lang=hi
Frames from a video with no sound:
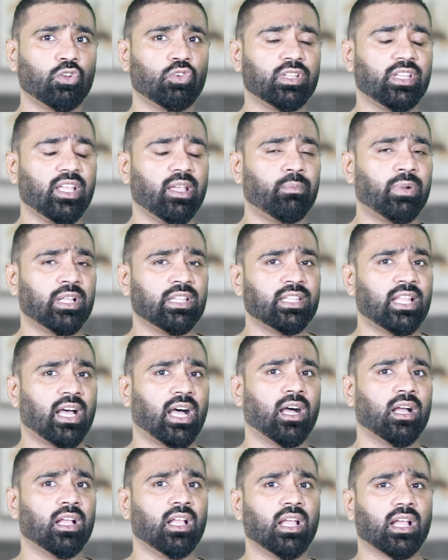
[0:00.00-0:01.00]
होती है
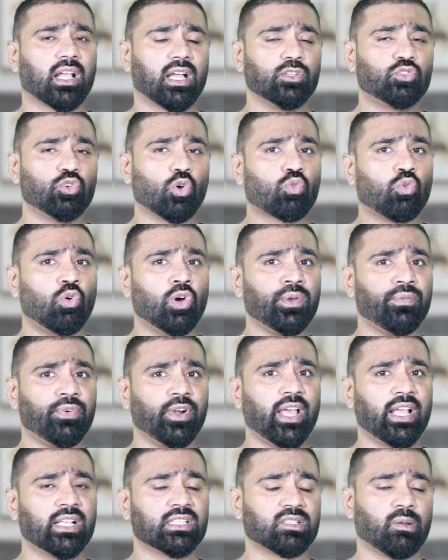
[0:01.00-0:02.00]
बंदा का जो
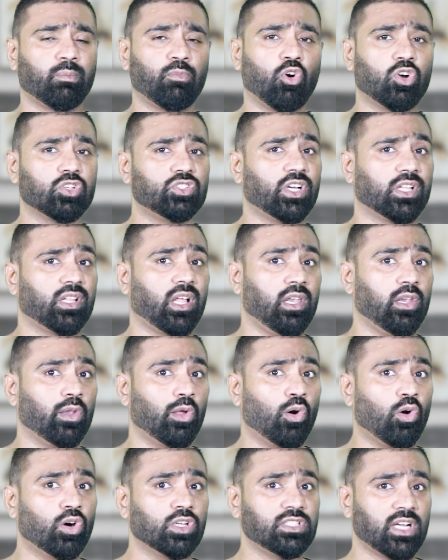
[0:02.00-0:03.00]
कॉन्फिडेंस है बहुत बहुत ज़्यादा
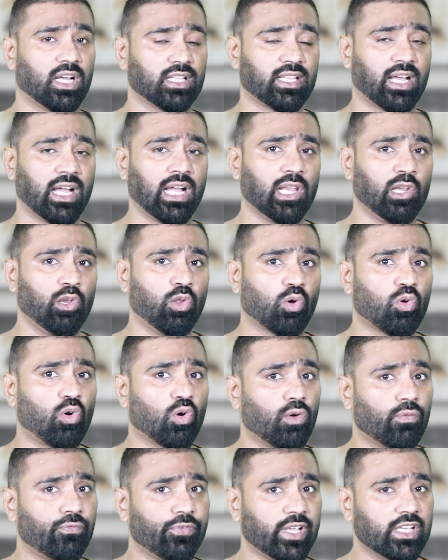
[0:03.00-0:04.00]
लो हो जाता है लोगों
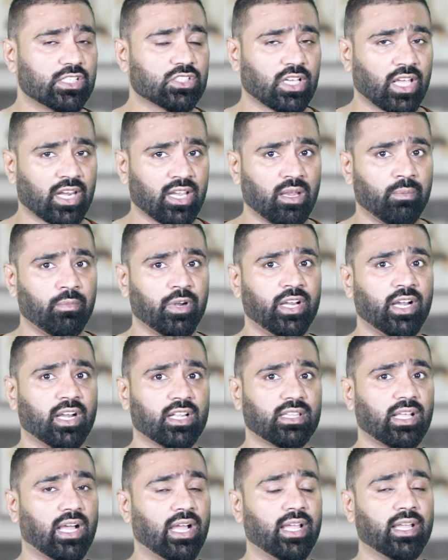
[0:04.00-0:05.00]
को फेस करने में
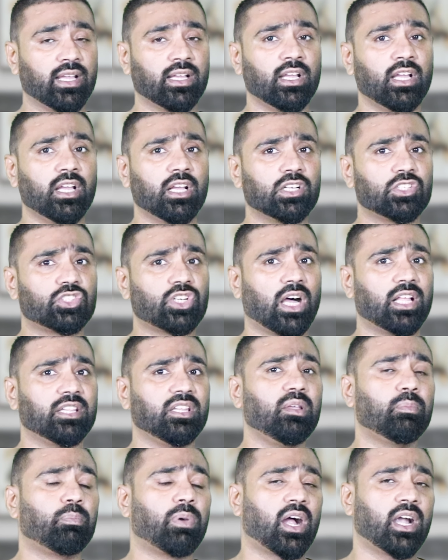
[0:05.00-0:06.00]
डरता है
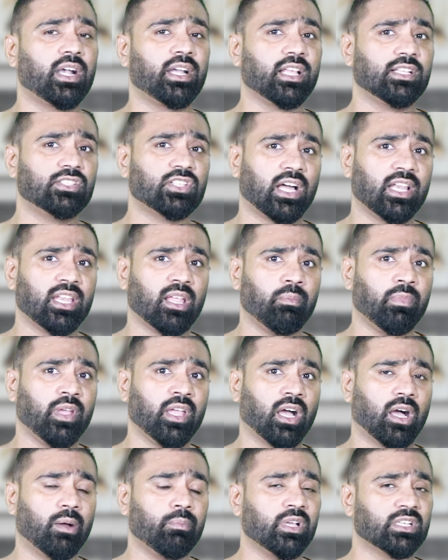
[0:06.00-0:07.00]
शादी पार्टी जाने
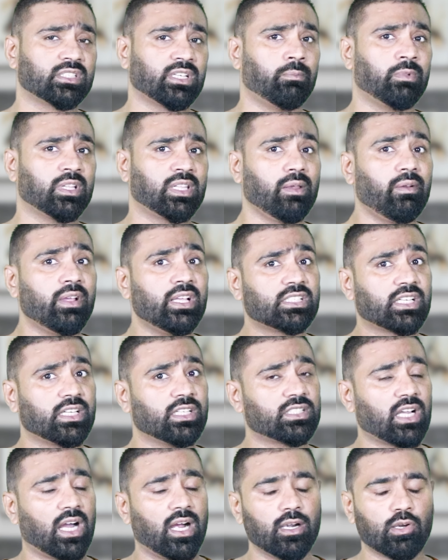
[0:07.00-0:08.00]
में हमेशा मतलब
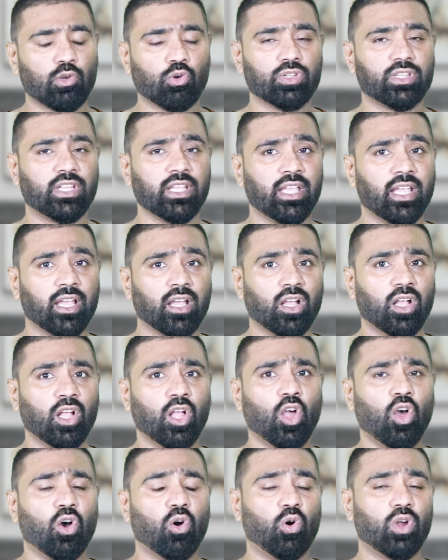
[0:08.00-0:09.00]
हिचकिचाहट होती है
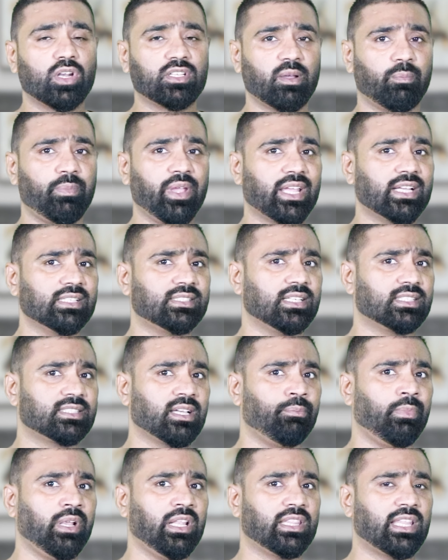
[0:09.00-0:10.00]
और जब भी किसी
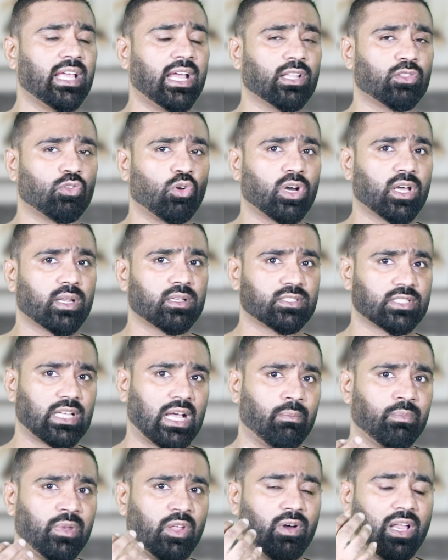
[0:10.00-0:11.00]
से मिलते हैं तो अगर
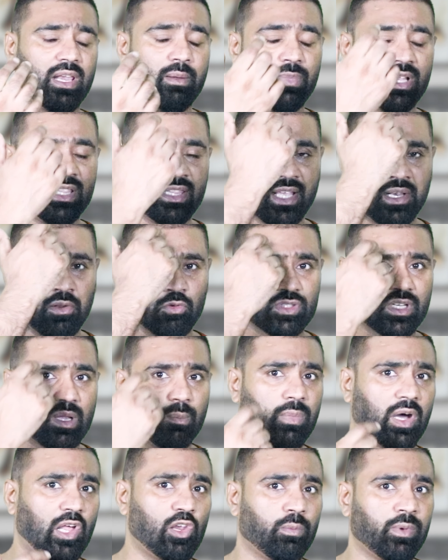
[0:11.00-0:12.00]
सामने वाले बंदे ने उसके
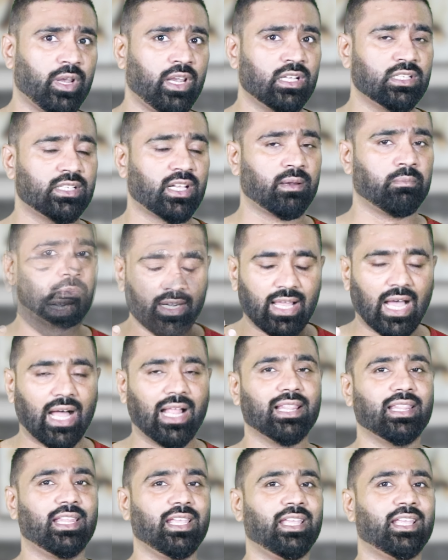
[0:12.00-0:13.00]
बालों पर नज़र
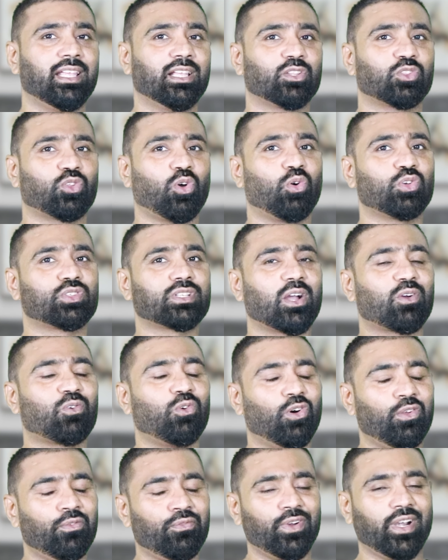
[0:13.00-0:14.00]
डाल दी तो उसका
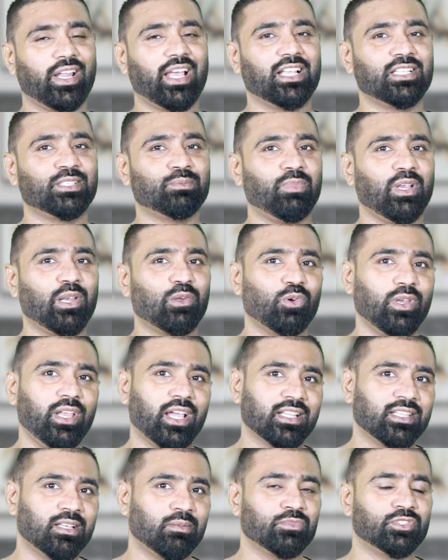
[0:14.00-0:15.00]
कॉन्फिडेंस बिल्कुल
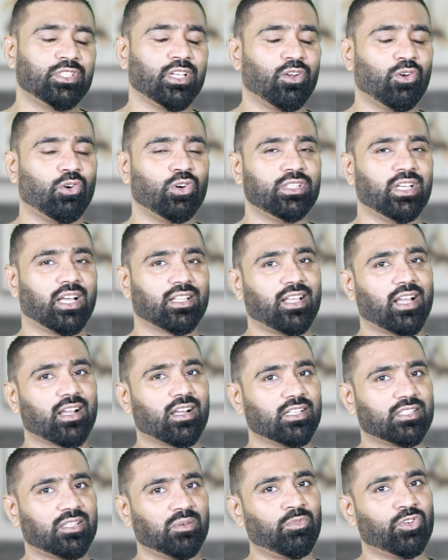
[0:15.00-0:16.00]
एकदम ज़ीरो हो जाता है
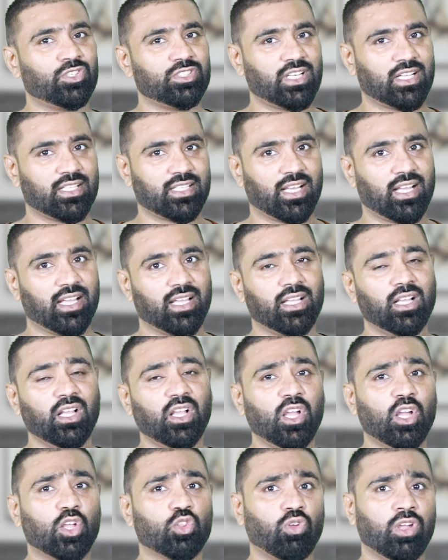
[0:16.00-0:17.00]
ख़त्म हो जाता है
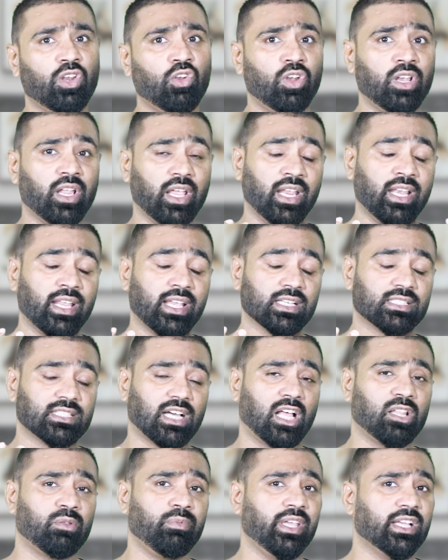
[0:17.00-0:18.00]
तो इन्होंने इनके
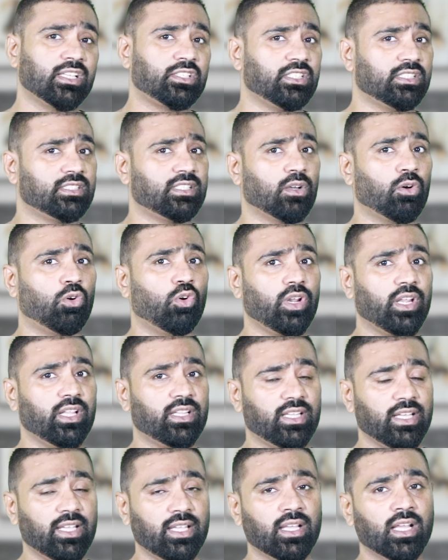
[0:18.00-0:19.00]
साथ भी ये चीज़ें हो रही
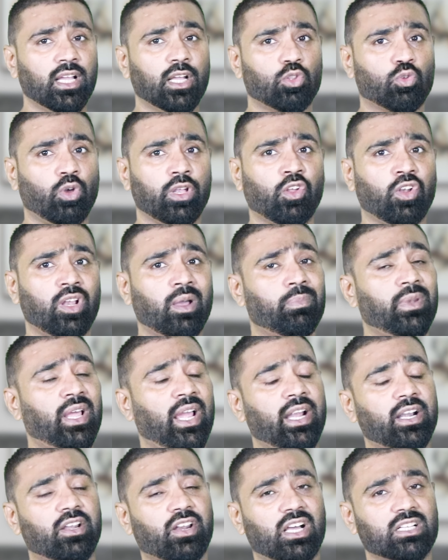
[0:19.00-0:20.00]
थी तो इन्होंने अपना
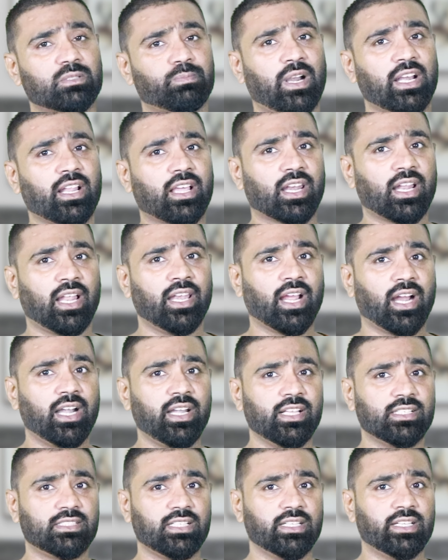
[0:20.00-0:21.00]
हेयर ट्रांसप्लांट कराने का
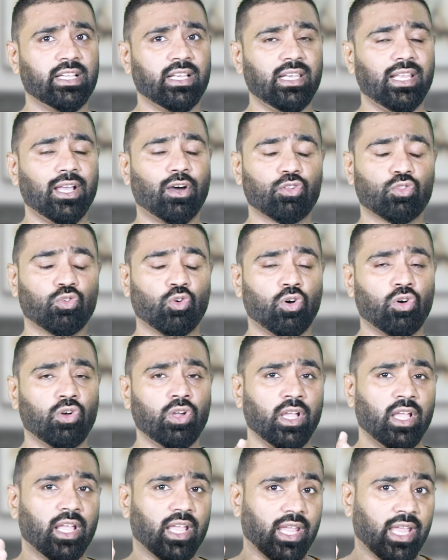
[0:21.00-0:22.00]
डिसीजन लिया और तो
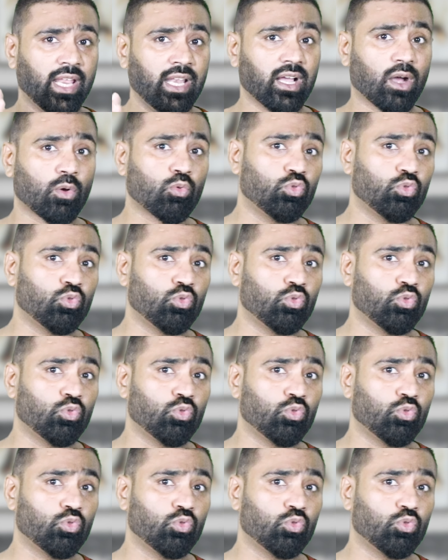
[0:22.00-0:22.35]
इनका